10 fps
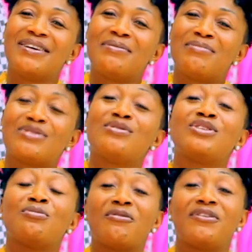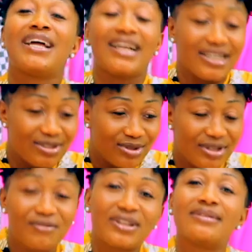Parce que le Seigneur m'a fait la grâce de
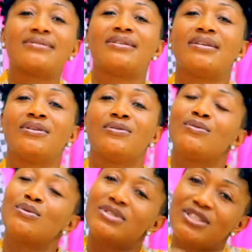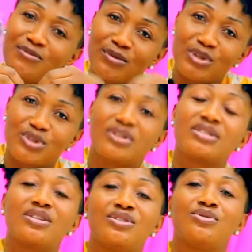savoir danser. Donc s'il faut que je
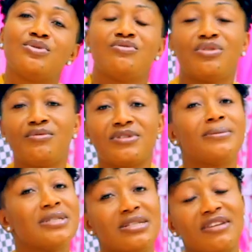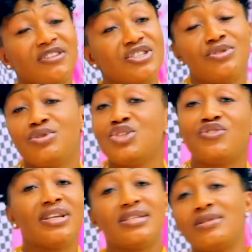danse en Jésus, je le fais. Pas parce que ça arrivé en Jésus que
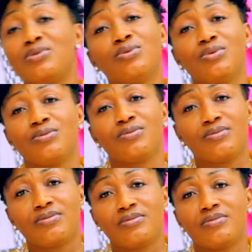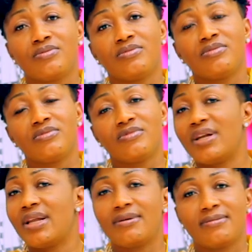je vais laisser tout.
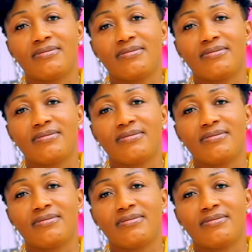Voilà.